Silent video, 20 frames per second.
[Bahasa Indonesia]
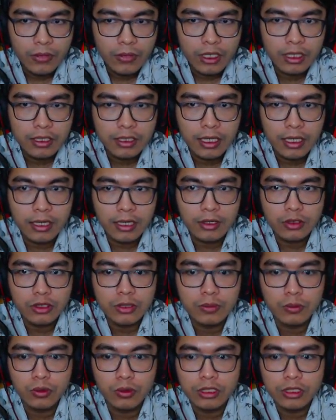Kita harus
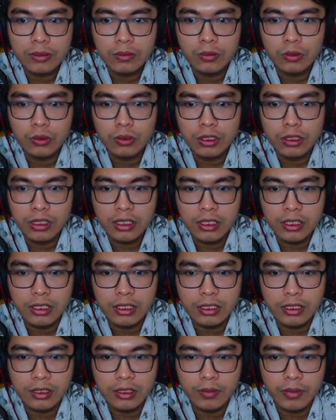sembunyi-sembunyi
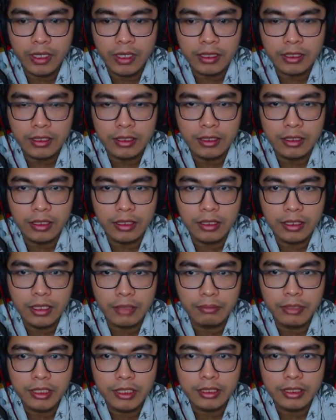nih, berarti
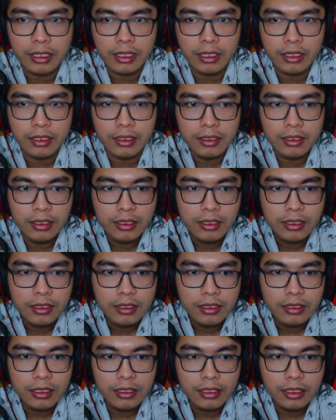nggak bisa.
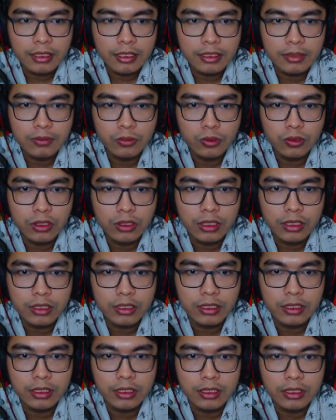Kita sembunyi di
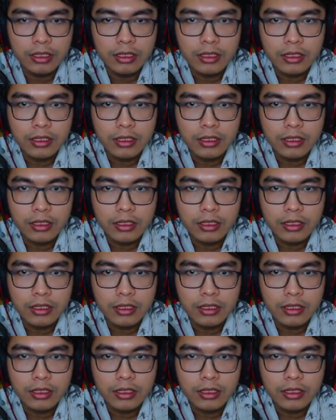sini.